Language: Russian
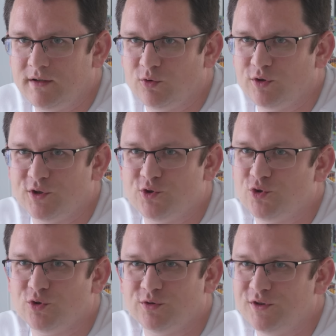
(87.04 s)
Но это
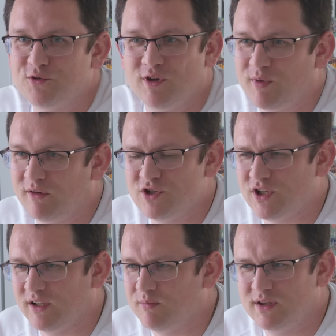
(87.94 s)
еще ничего не
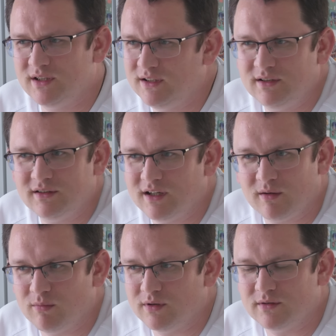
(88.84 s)
предвещало беды,
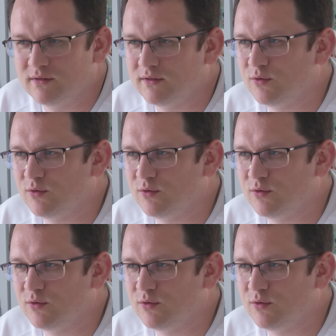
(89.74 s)
как бы,